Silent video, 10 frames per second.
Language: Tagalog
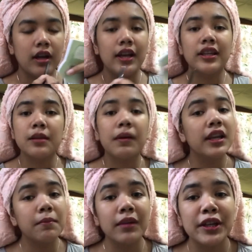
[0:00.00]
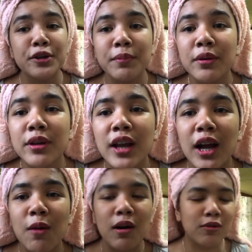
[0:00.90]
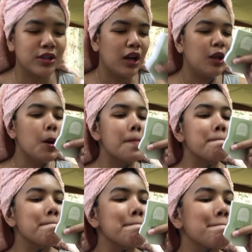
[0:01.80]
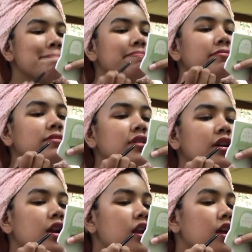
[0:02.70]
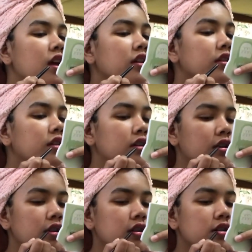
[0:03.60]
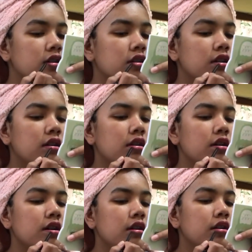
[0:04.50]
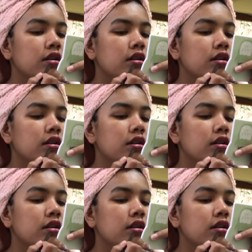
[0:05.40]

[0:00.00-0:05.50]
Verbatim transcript: Galing, di ba? Lip liner, pero ginagawa ko siyang ano. Galing talaga ni Carla.